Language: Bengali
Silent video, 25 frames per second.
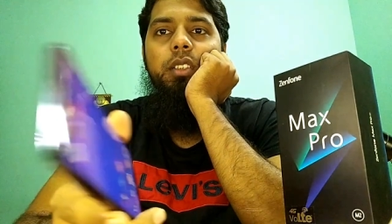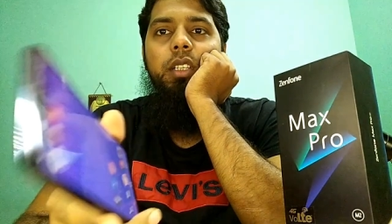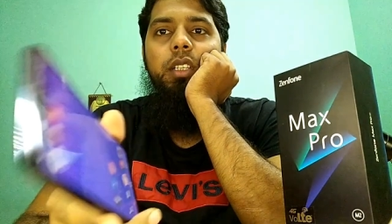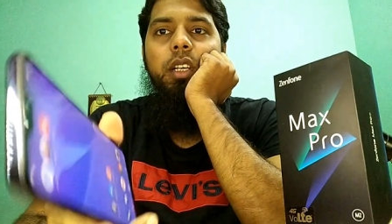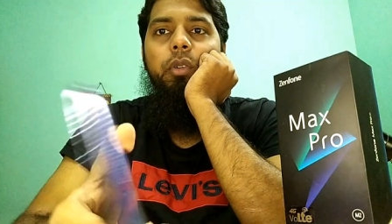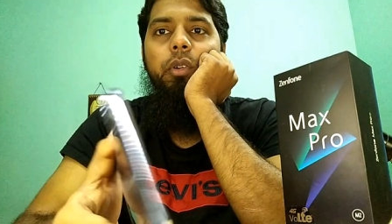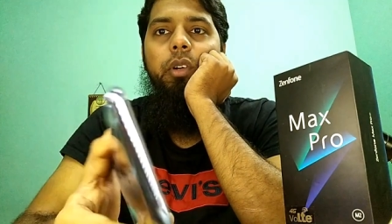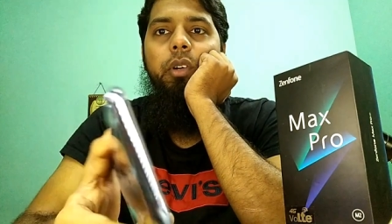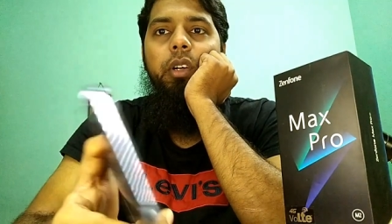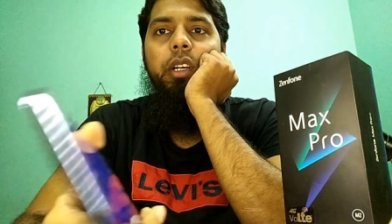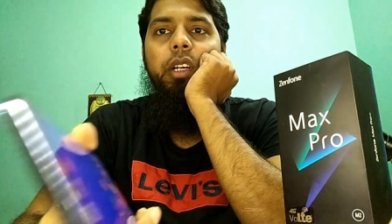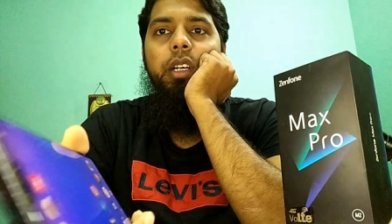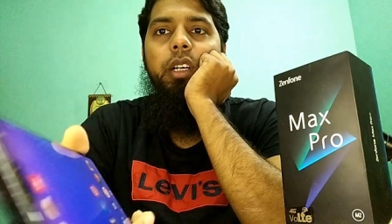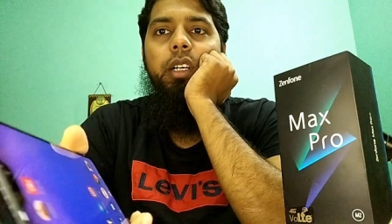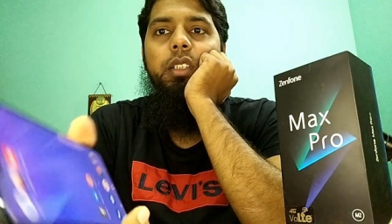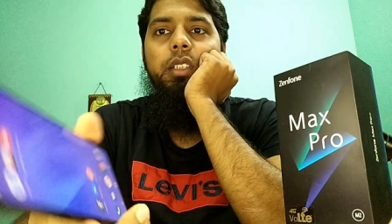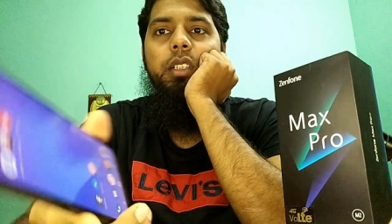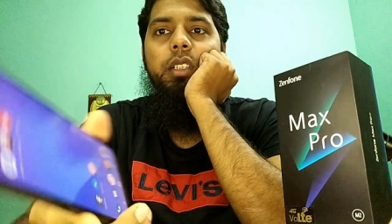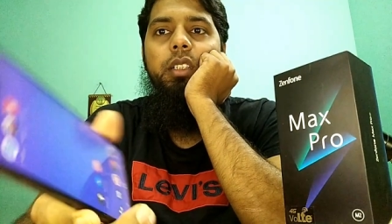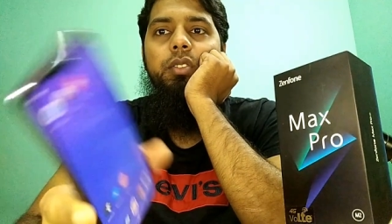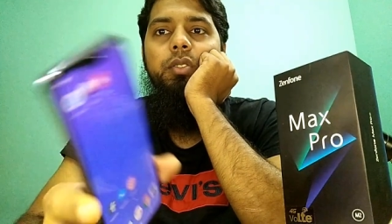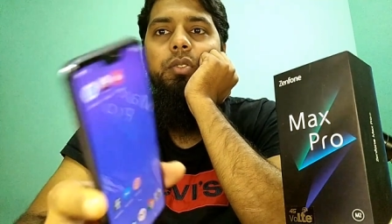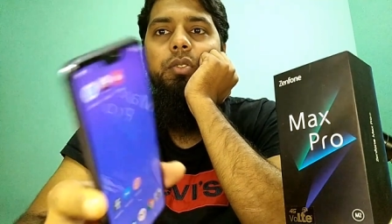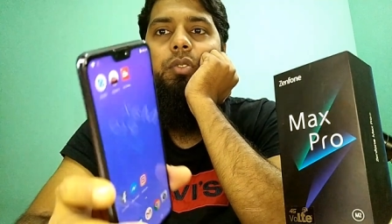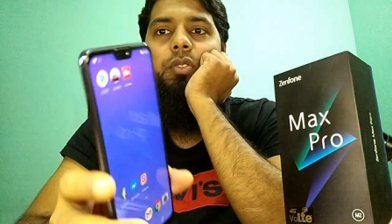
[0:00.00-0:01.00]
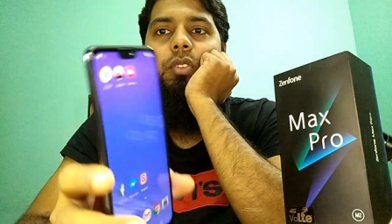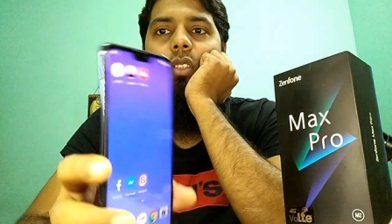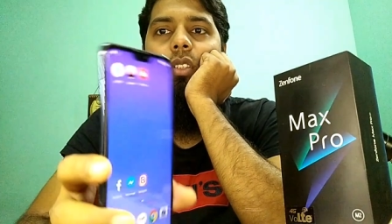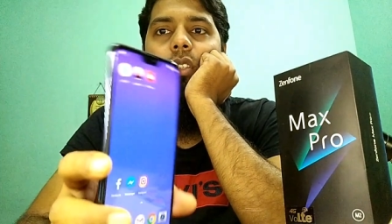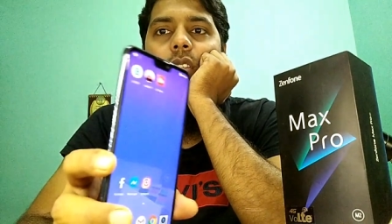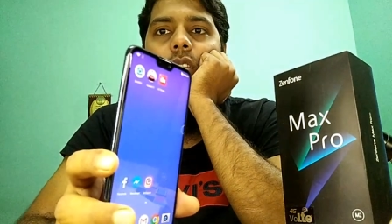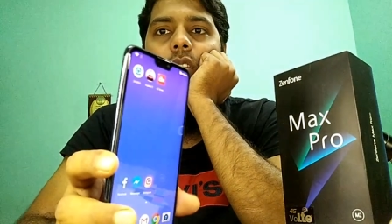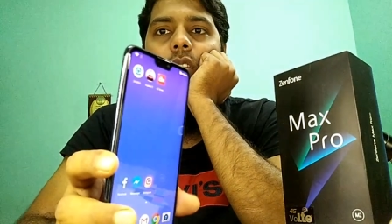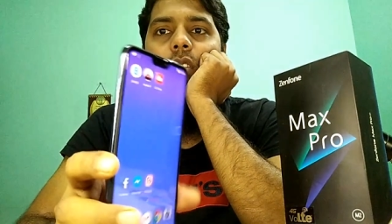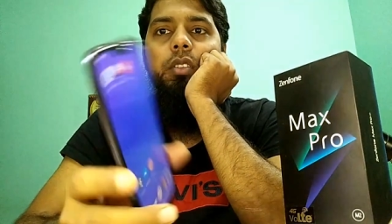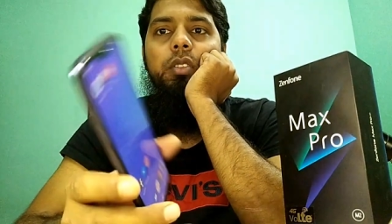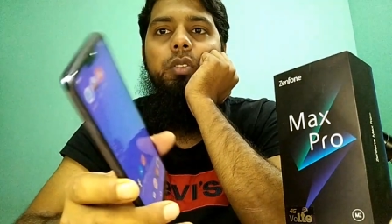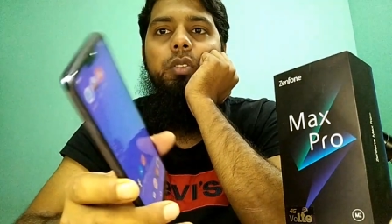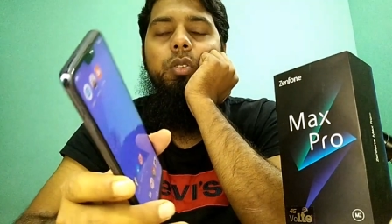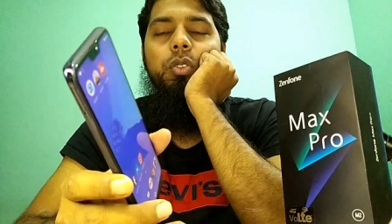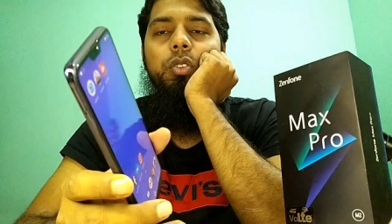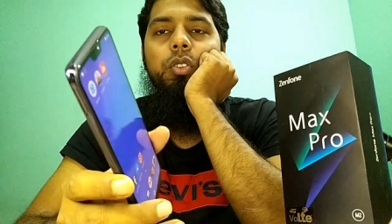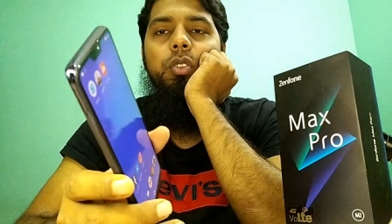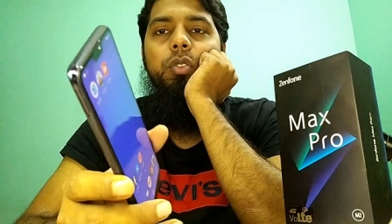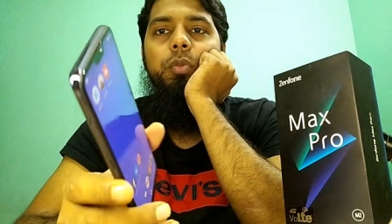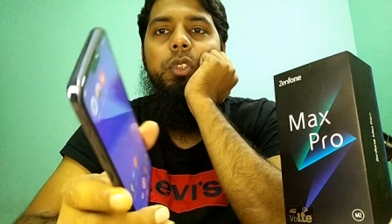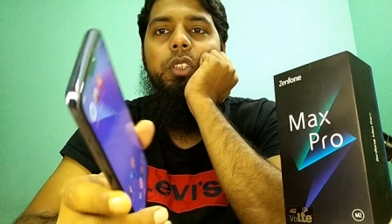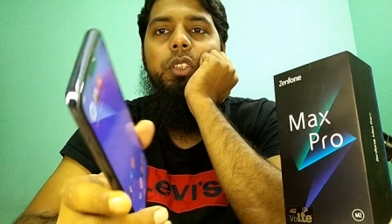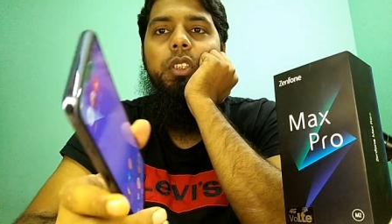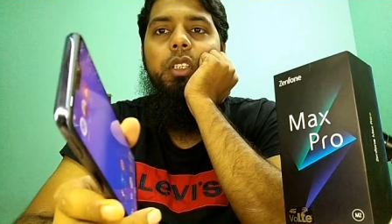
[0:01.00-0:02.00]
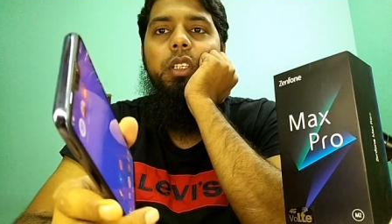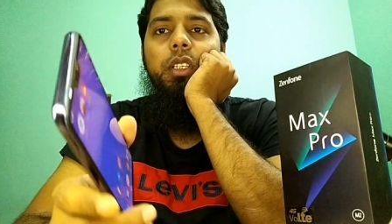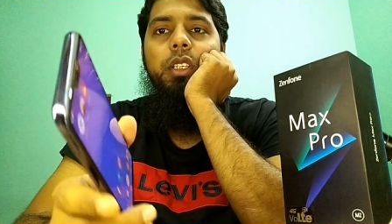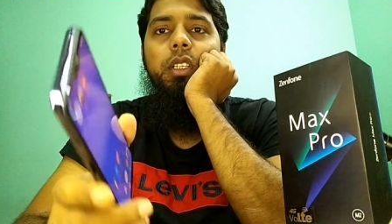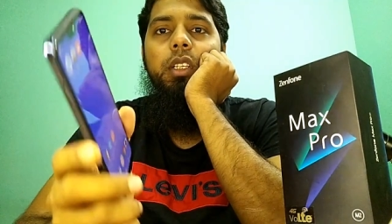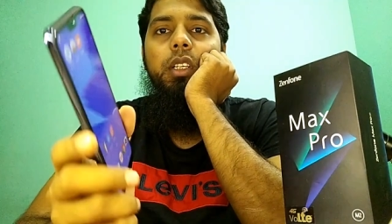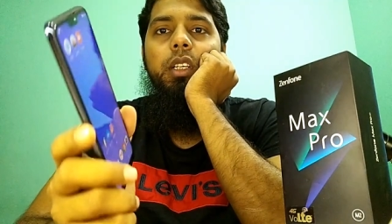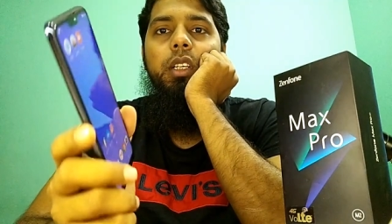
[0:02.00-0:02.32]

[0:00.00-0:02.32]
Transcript: জানুয়ারি নাগাদ আসুসের তথ্য মতে